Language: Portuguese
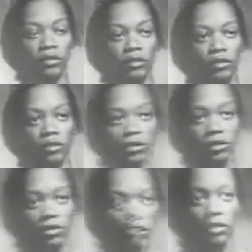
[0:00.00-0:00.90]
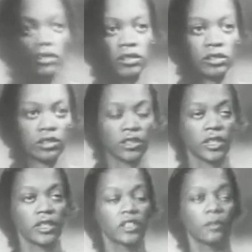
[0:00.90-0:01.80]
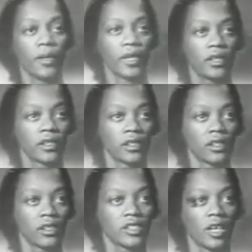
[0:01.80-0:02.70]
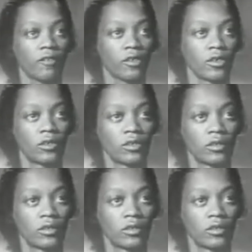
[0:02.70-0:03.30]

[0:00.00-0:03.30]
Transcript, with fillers: os frangos. Diga que espere, já vou.